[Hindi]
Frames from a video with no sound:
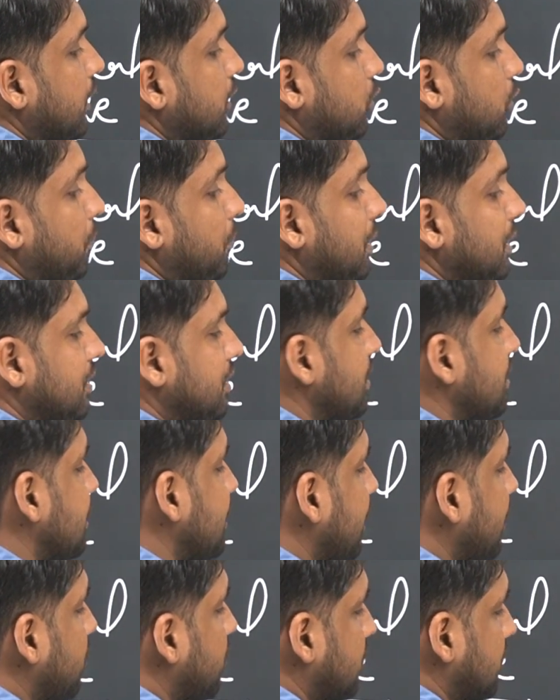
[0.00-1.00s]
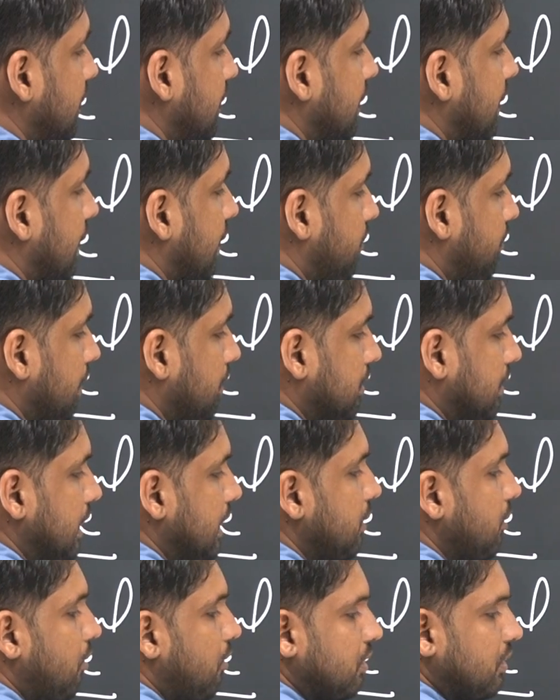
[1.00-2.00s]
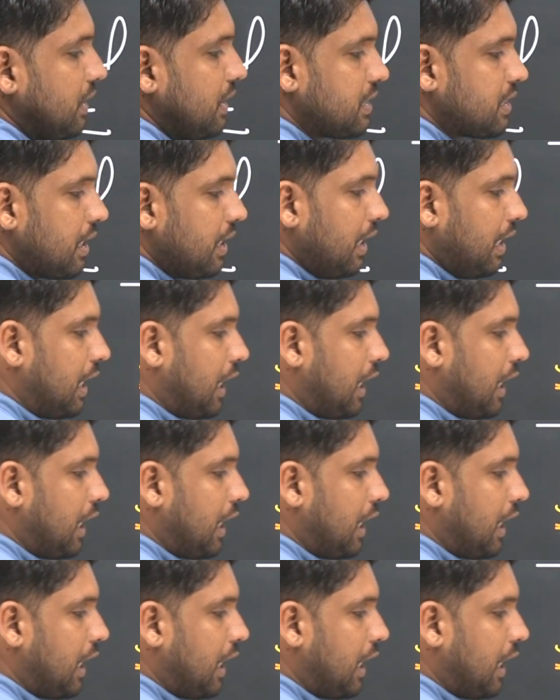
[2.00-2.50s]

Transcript: तो बत्तीस लाख और तीन लाख मतलब तीन और तीस